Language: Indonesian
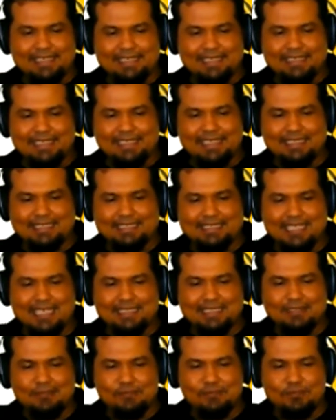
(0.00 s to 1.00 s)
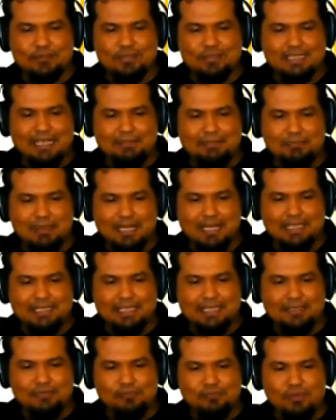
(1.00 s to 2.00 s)
Y1 tambah
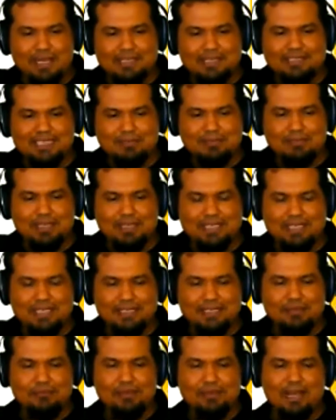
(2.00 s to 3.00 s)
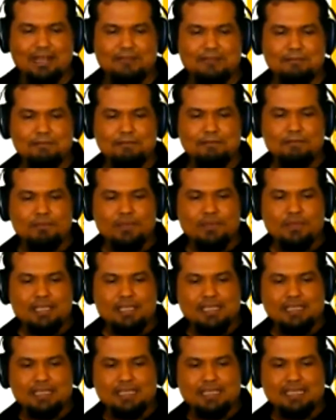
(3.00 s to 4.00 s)
Y2 sama dengan
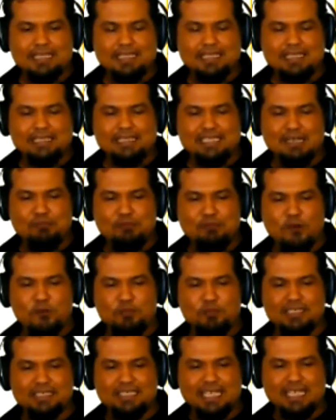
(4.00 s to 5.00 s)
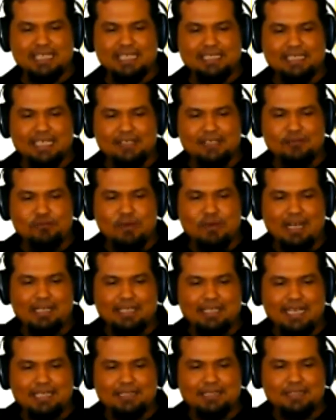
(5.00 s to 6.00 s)
2. Karena kita mau mencari
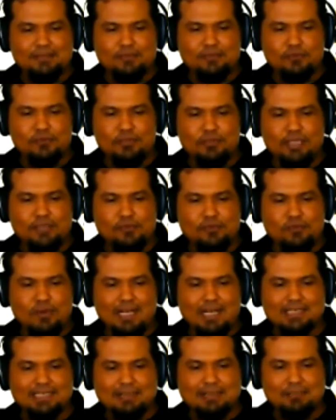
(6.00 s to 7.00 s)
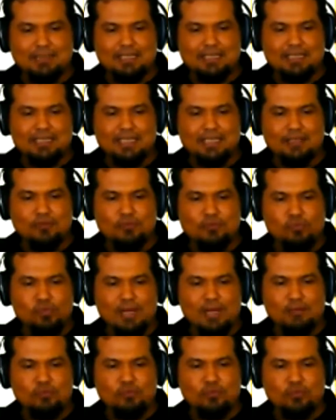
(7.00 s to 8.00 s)
Y2-nya, tentu Y2 sama dengan 2
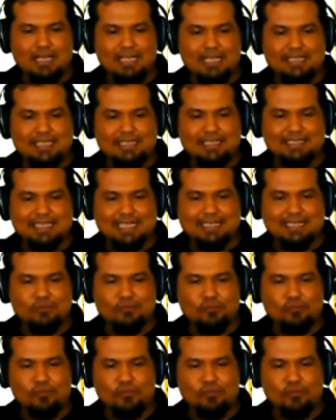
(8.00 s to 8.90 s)
kurang Y1.